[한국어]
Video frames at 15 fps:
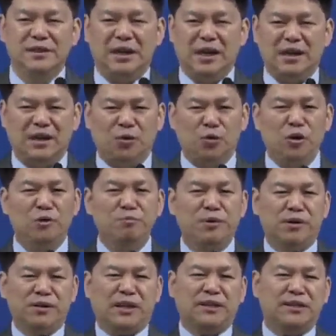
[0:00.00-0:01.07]
아까
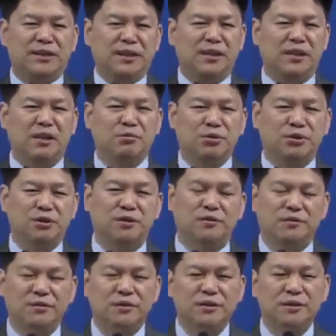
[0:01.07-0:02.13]
올림픽을 다시 생각해 보자.
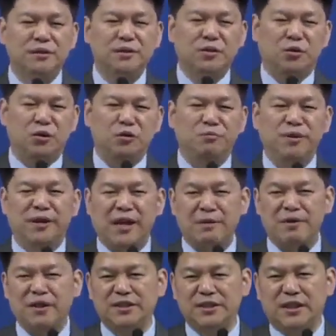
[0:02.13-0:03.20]
올림픽
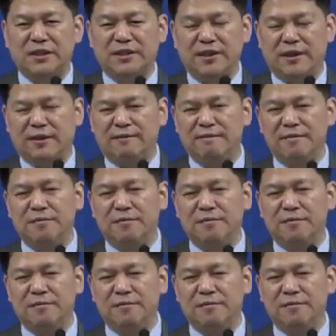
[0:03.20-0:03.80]
개막식 할때